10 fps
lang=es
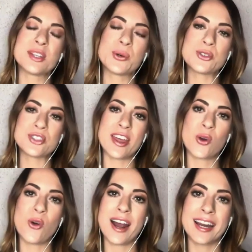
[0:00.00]
más te gusta
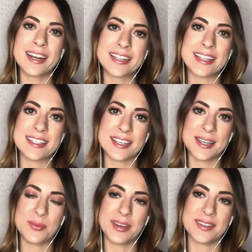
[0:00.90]
de jugar en el
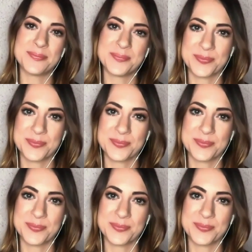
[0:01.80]
TSM?